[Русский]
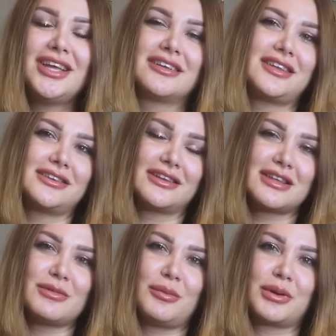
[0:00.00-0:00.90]
И, кстати, я
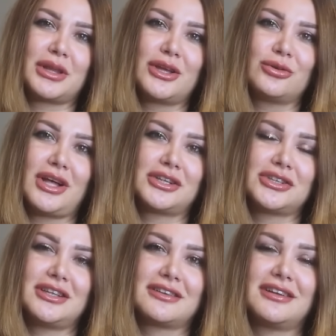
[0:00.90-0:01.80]
сама продаю
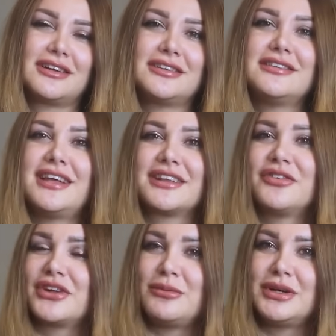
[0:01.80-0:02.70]
также несколько
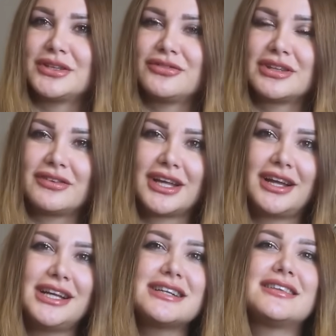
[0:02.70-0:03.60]
десятков ароматов из своей
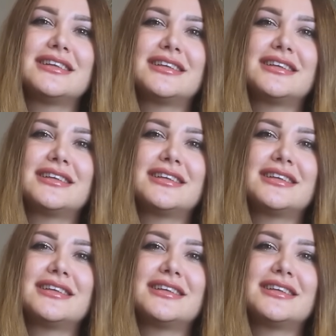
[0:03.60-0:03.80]
коллекции.